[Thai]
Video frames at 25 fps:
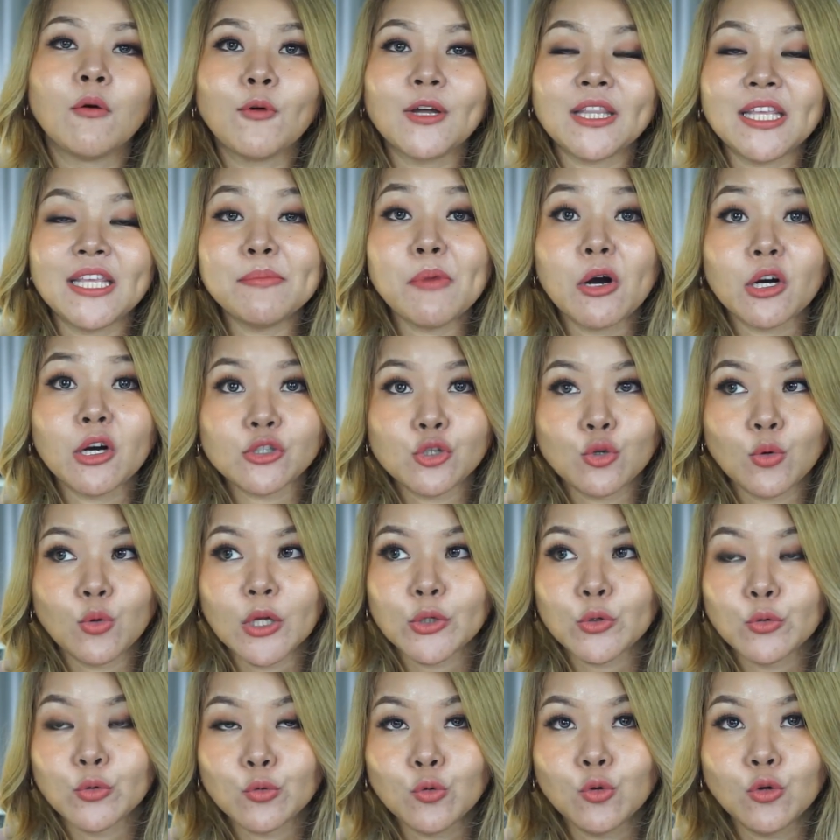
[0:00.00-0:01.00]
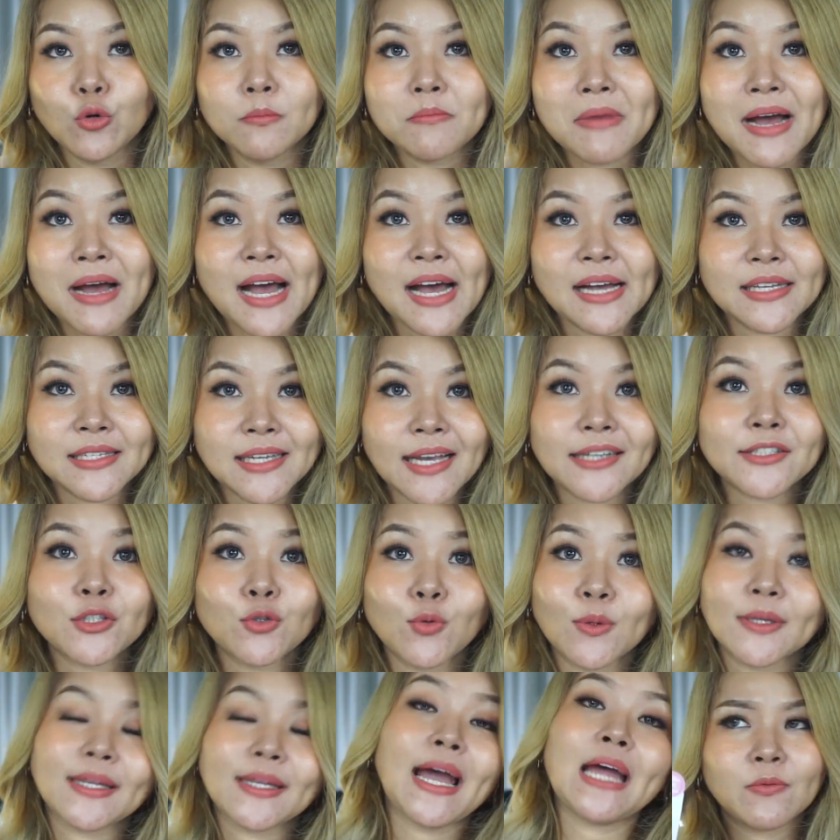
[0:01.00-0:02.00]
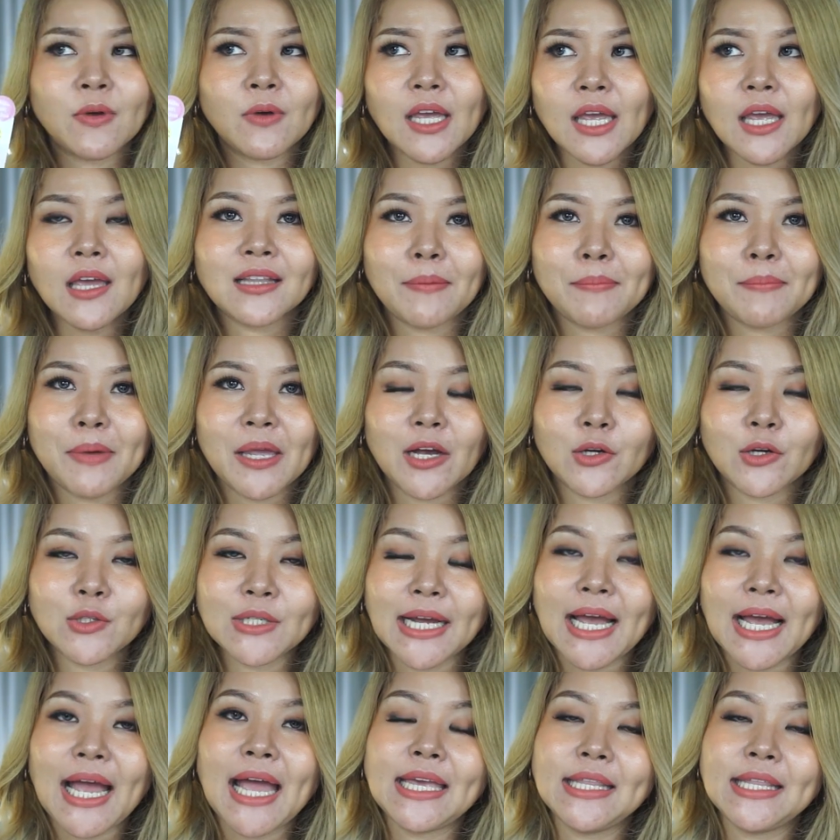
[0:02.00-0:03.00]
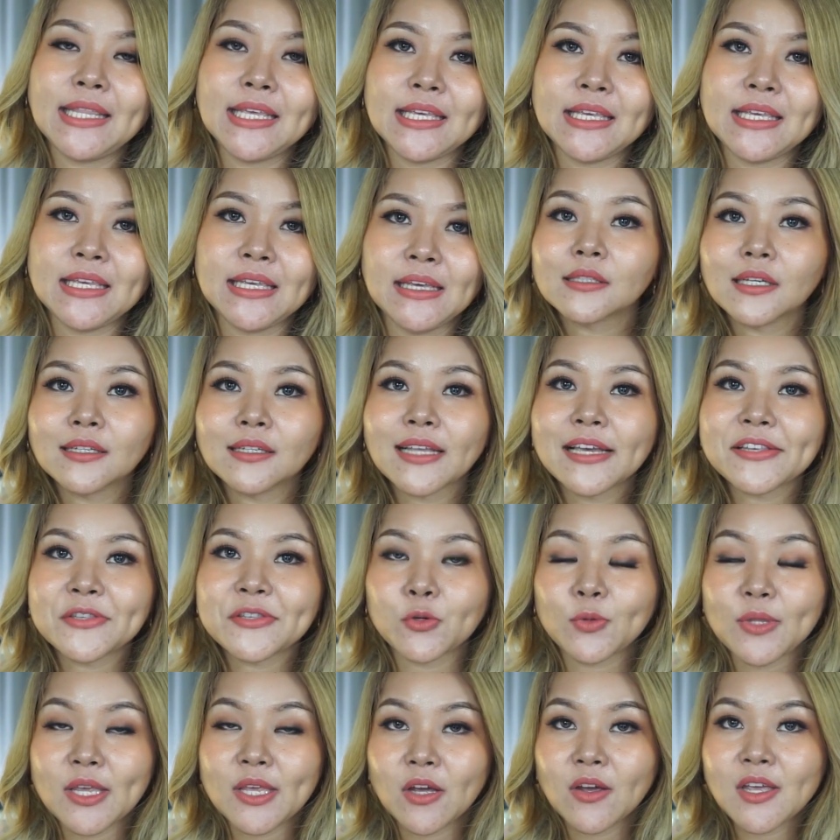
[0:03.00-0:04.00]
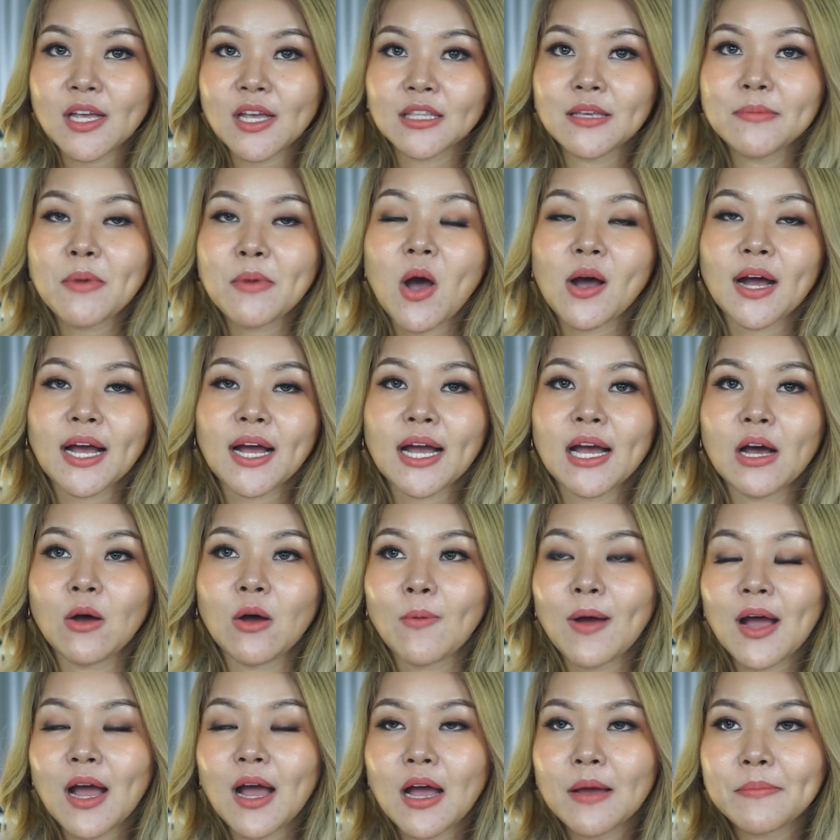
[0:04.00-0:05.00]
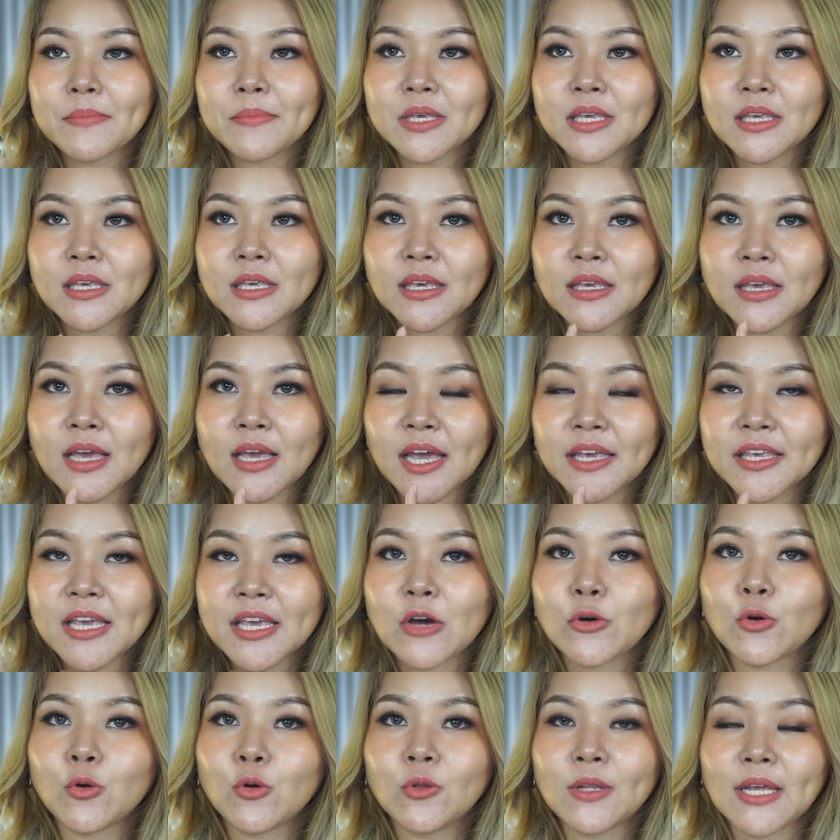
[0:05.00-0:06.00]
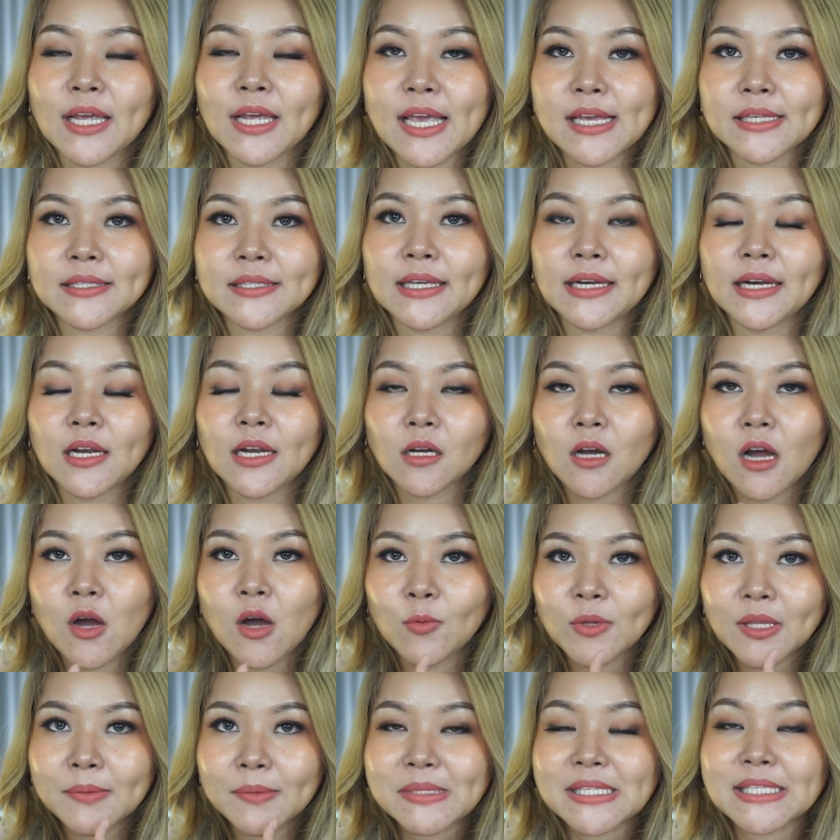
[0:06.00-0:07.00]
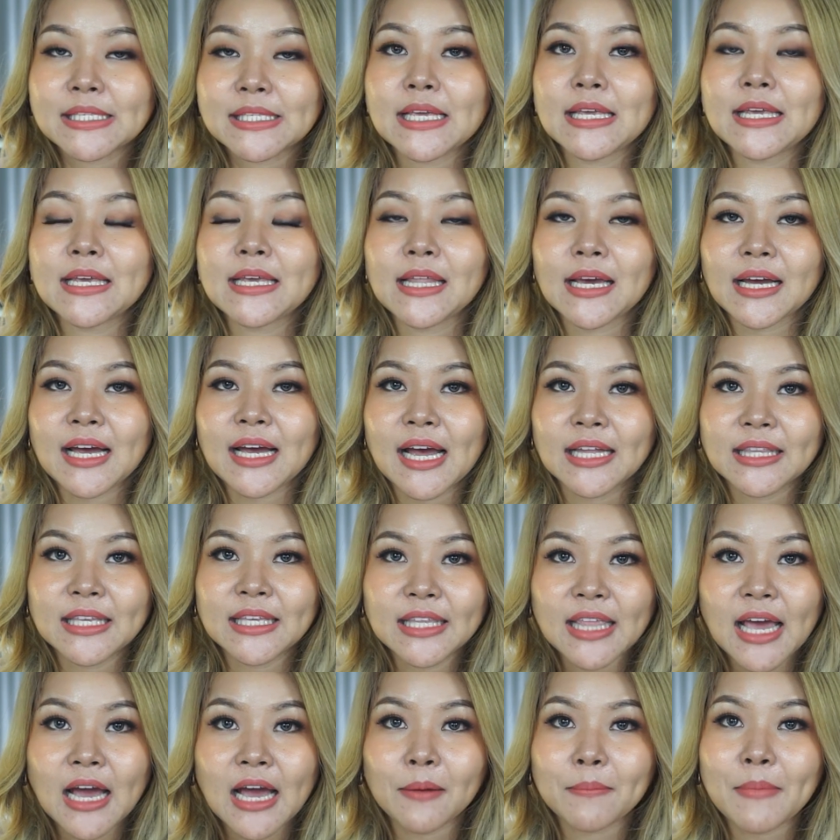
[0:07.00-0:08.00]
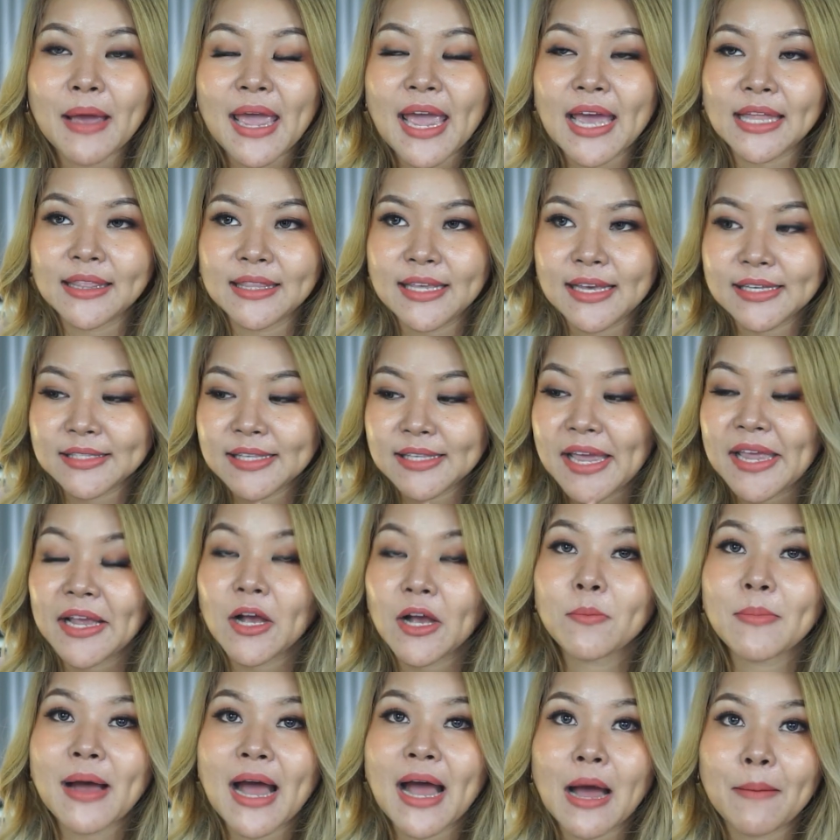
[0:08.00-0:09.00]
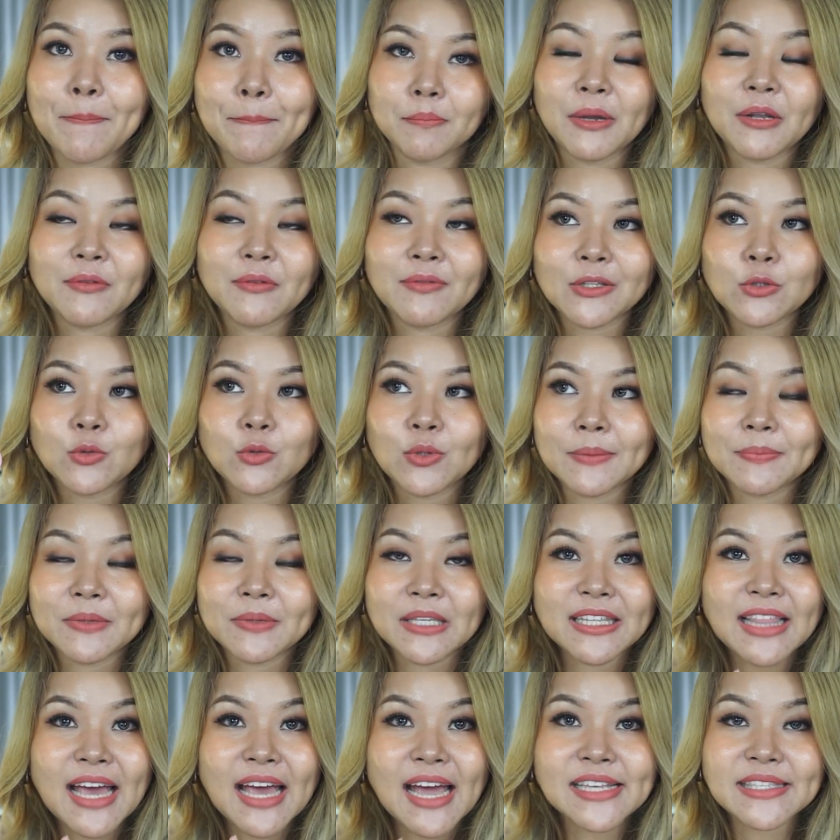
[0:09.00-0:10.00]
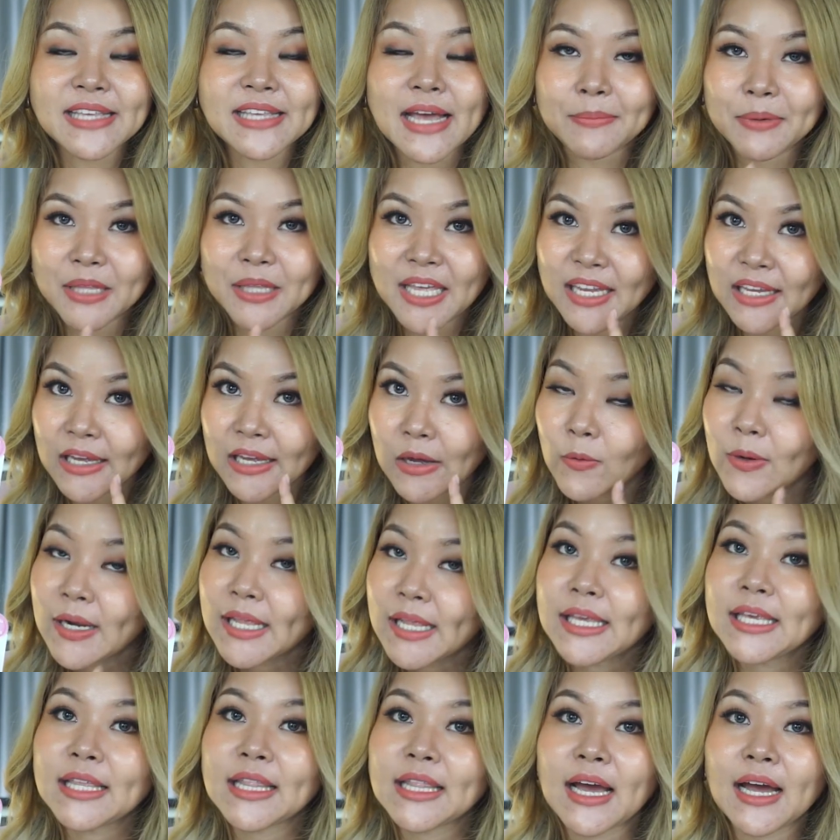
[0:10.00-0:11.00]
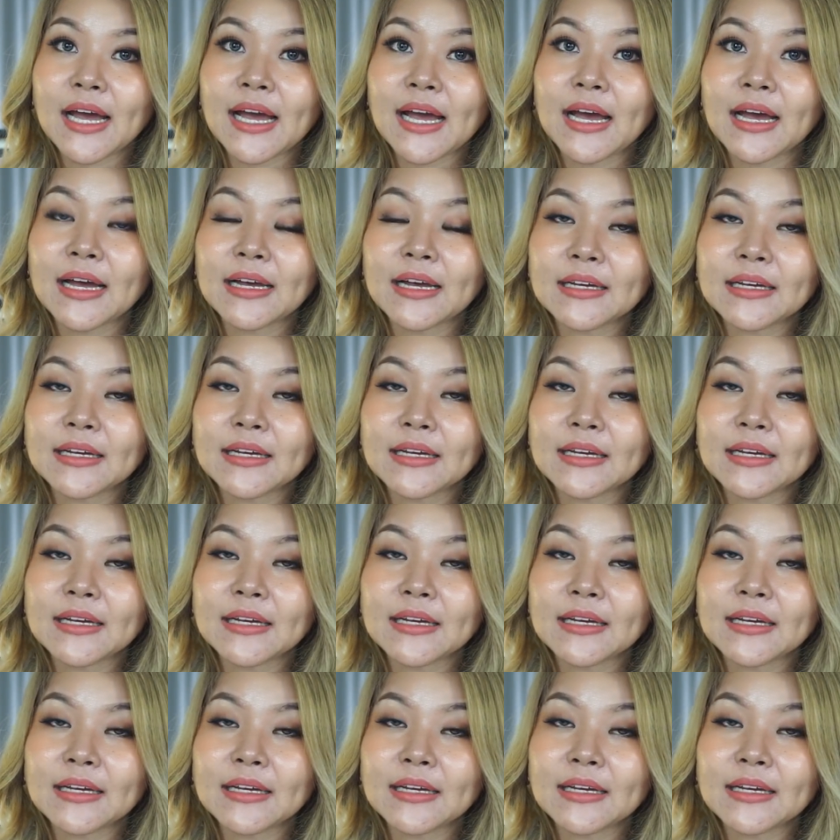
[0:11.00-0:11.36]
วันนี้หม่องชวนคุณมาเช็คสูตรกันว่าเอ๊ะทำไมเขาถึงขายดีซึ่งในสูตรนี้ก็อย่างที่บอกอะค่ะว่ามีไฮยาลูรอนิกแอซิดแล้วก็วิตามินซีนะคะที่ทางแบรนด์เนี่ยใส่เข้ามาเป็นวัตถุดิบที่ได้จากประเทศเกาหลีนะคะ